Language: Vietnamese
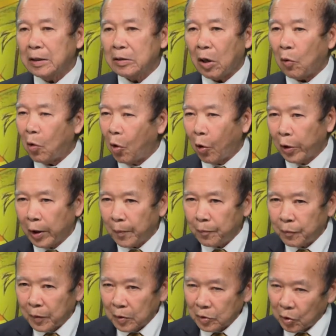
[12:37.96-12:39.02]
ngọc hồi đó
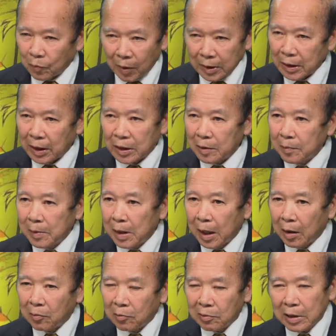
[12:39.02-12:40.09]
trong bắn ra như mưa
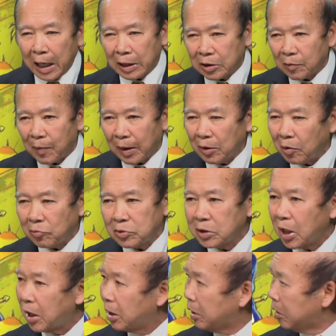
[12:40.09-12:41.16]
ông để cho bắn ông
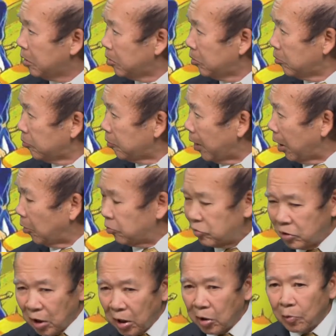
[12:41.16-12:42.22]
chơi và ông
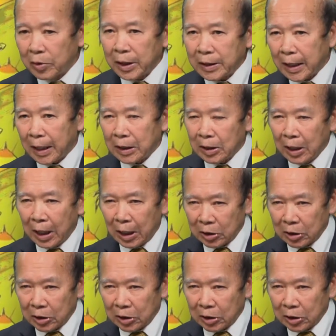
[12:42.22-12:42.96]
dương ông kích tây nó là